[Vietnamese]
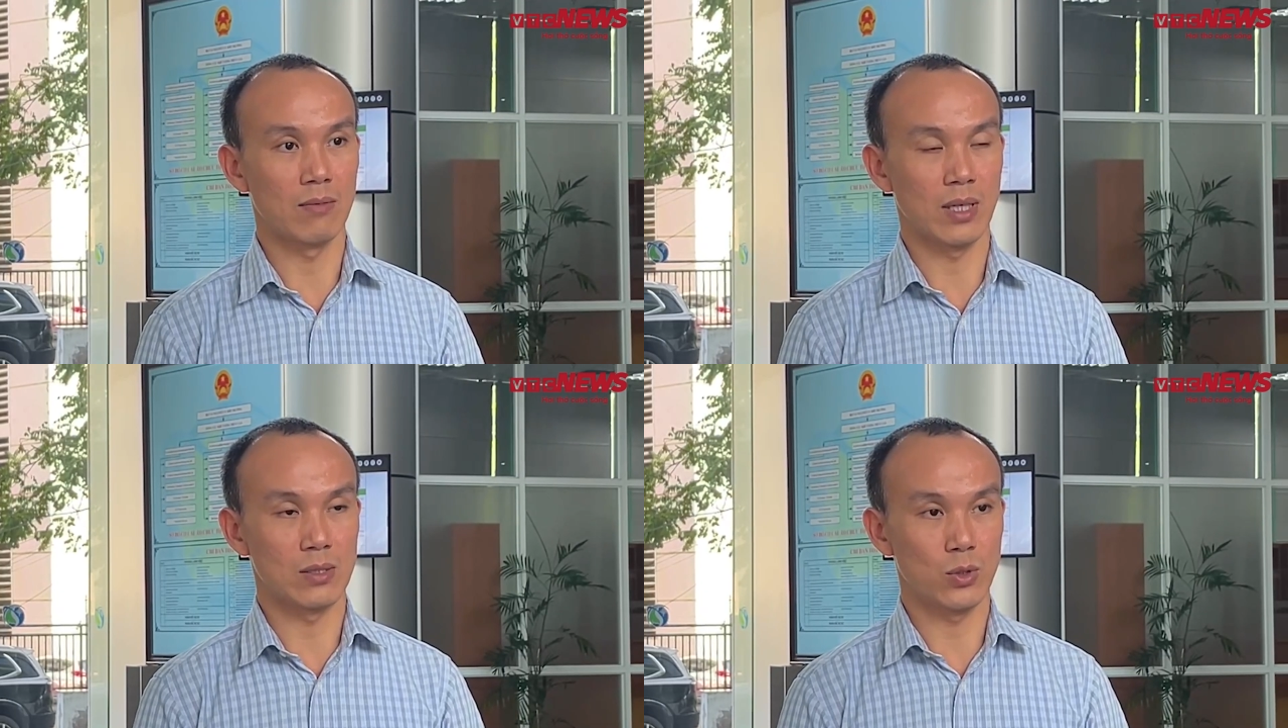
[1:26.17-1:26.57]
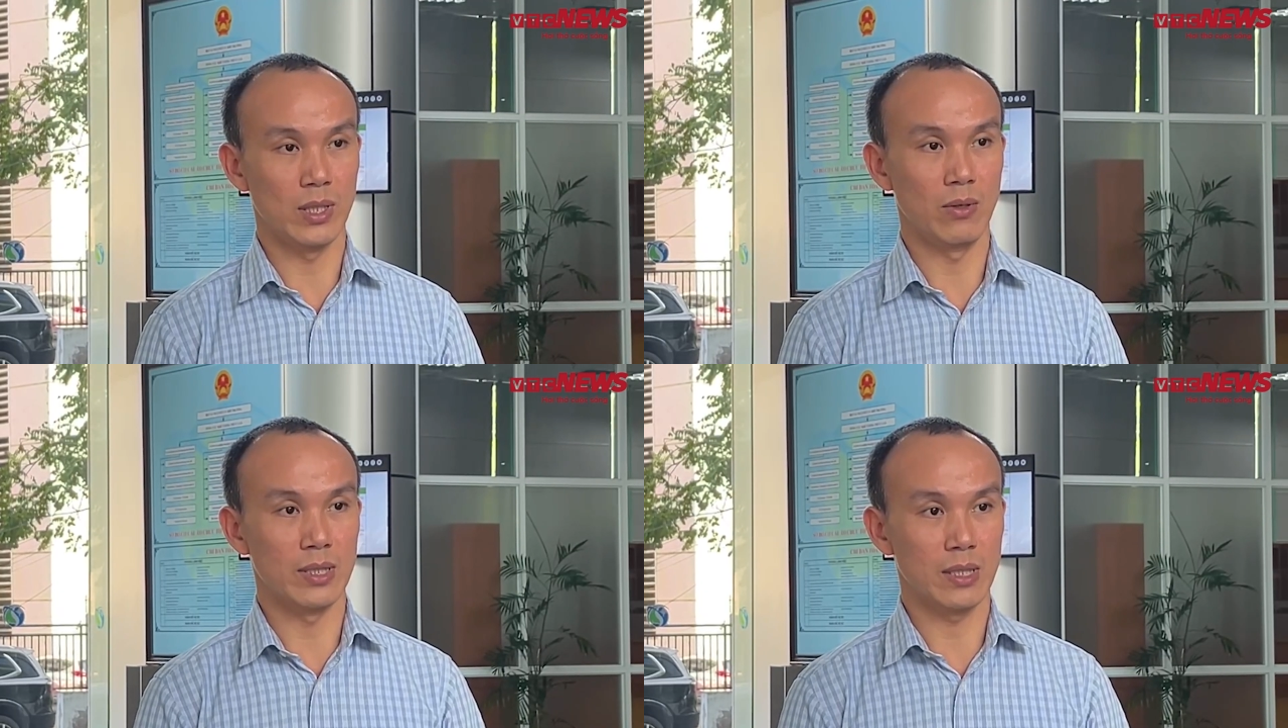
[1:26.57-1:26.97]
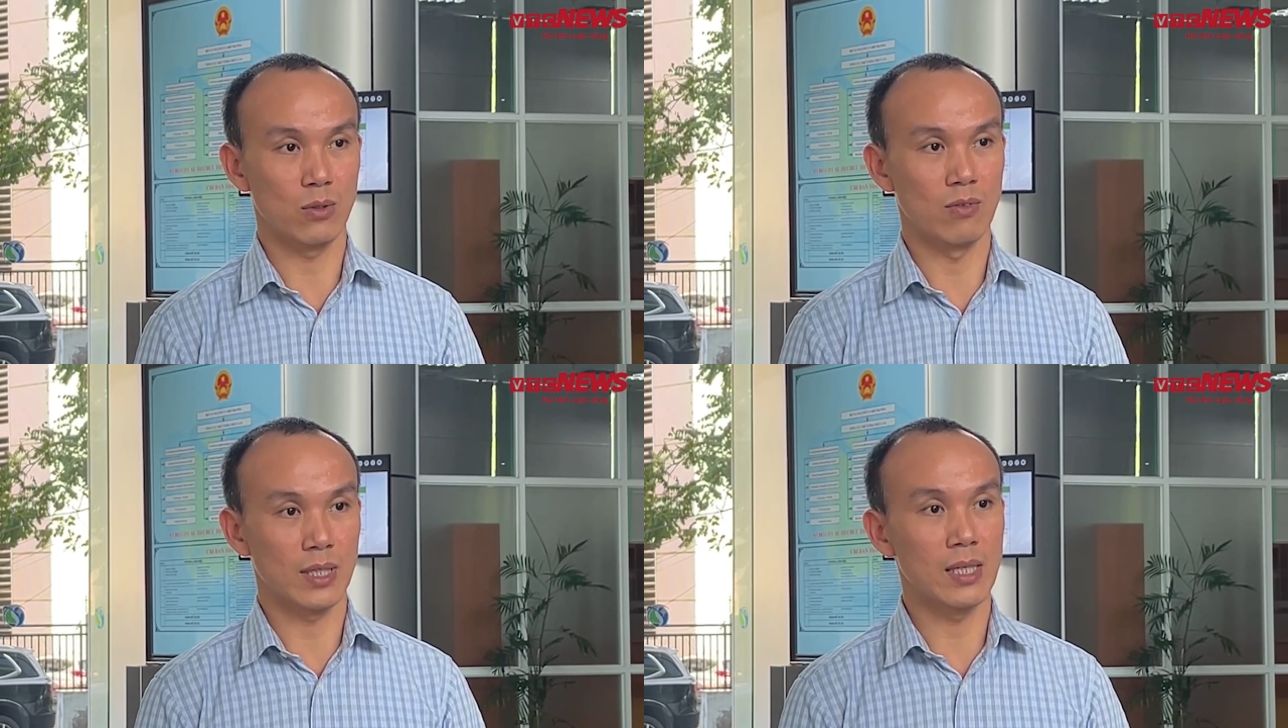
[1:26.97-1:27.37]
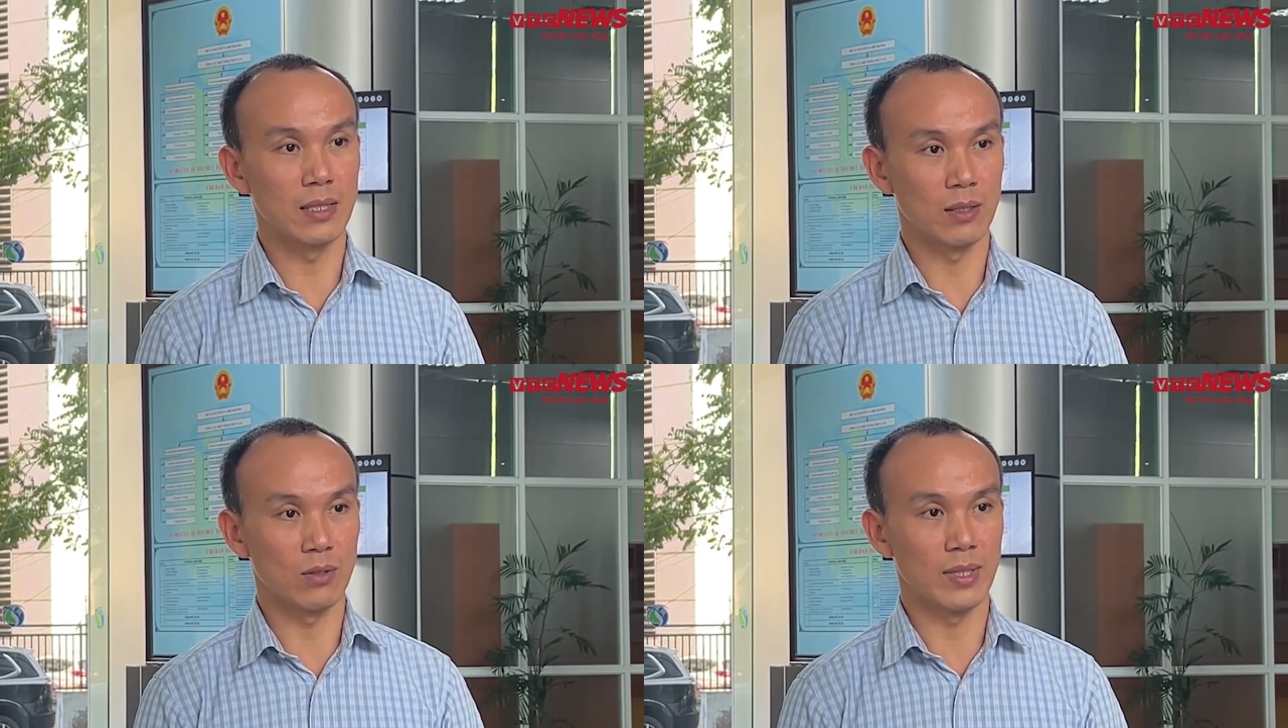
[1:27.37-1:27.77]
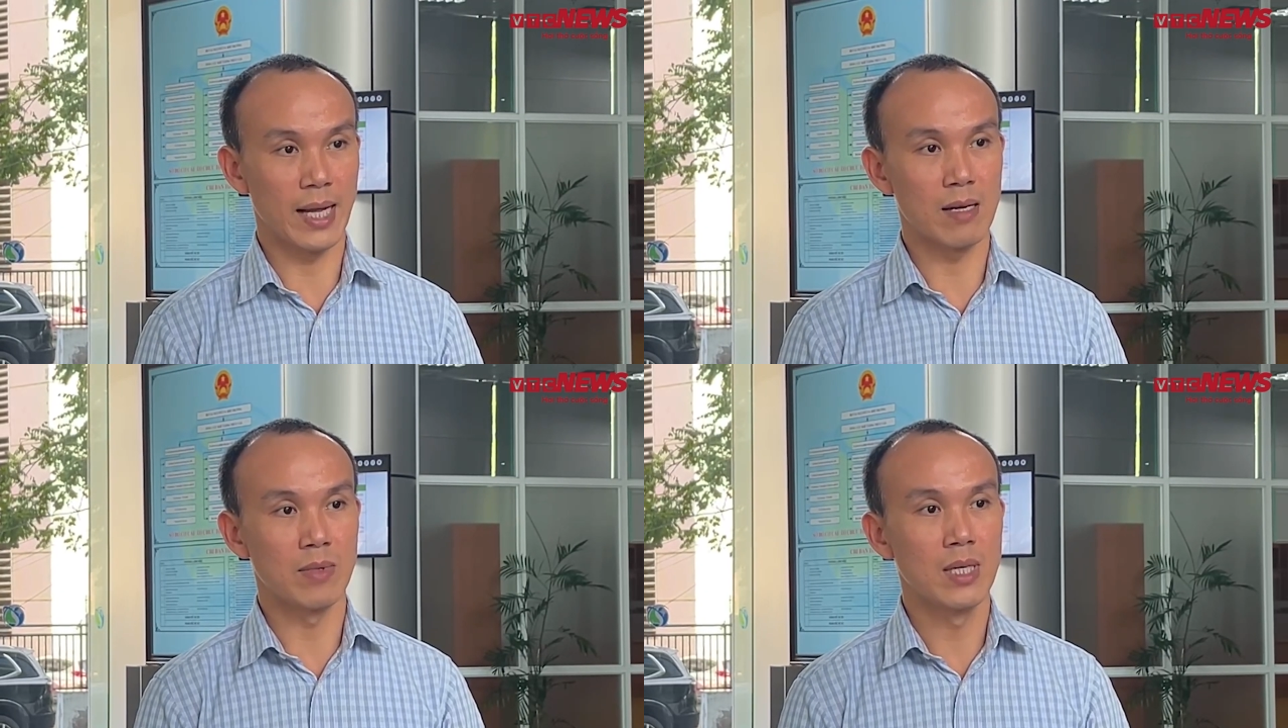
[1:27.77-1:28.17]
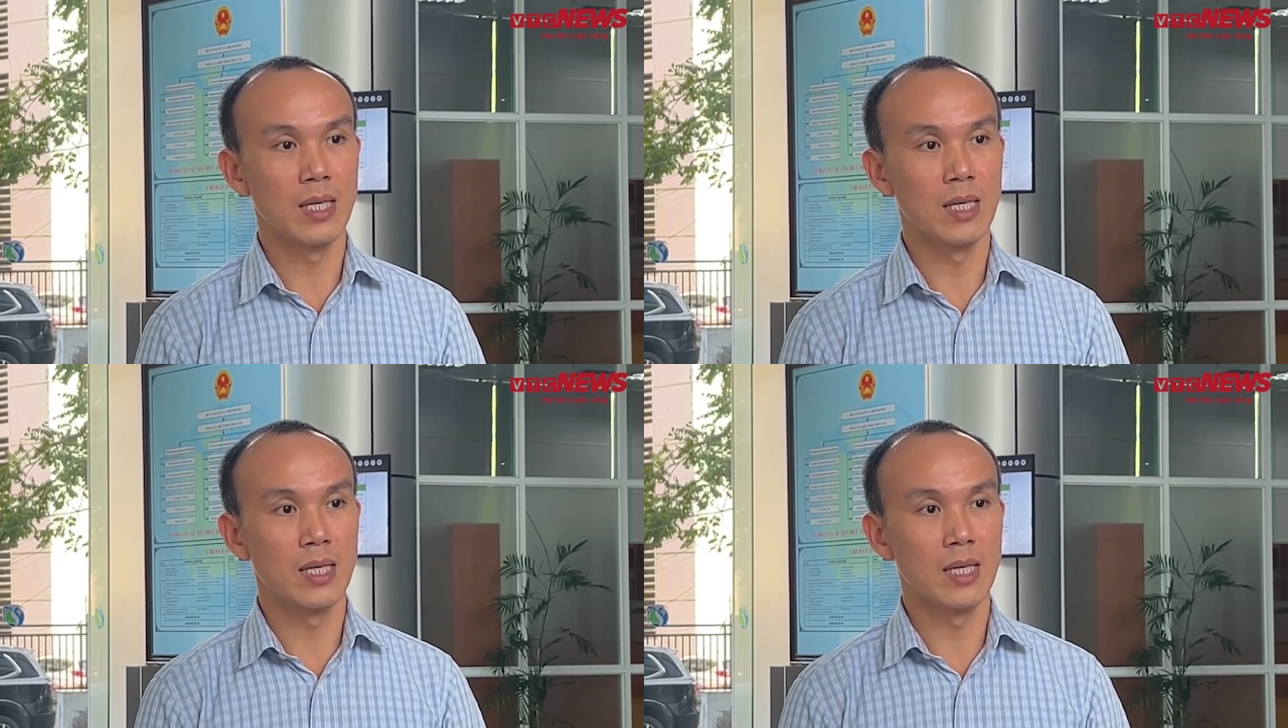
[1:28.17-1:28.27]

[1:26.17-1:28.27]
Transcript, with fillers: và suy yếu ở trên khu vực đất liền của Việt Nam.